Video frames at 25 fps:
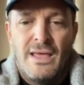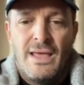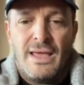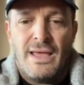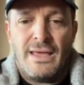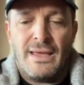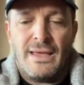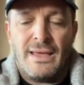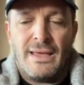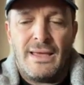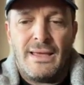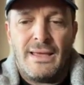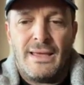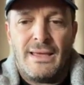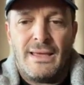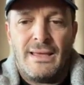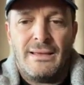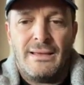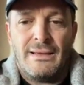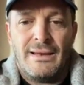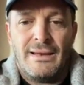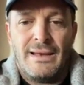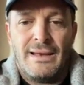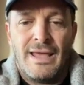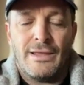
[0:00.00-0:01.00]

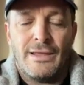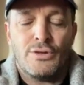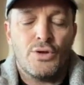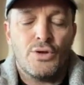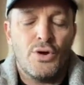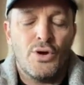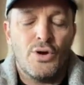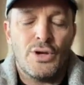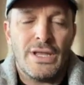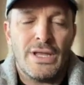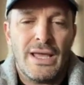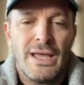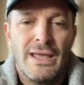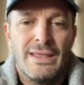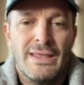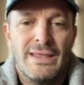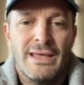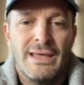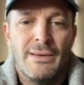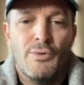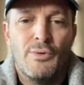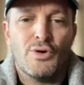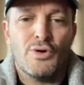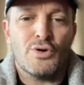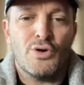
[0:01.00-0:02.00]
eh, la historia,
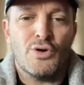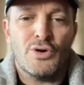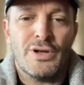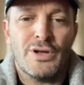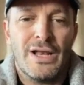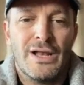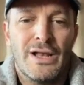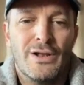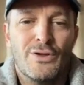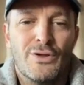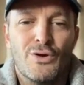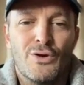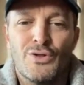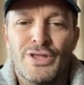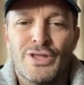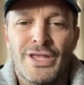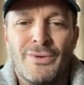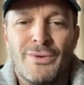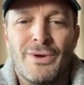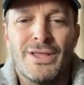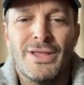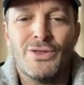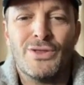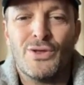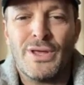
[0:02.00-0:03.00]
digamos, con el
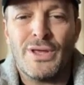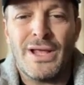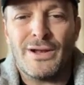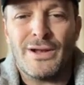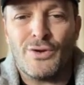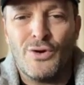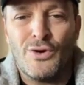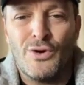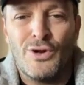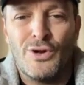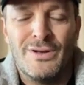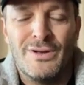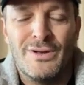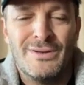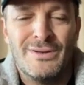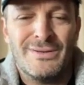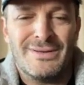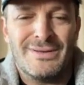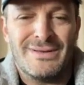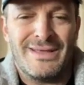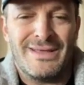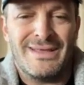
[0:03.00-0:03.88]
contrabando de alcohol,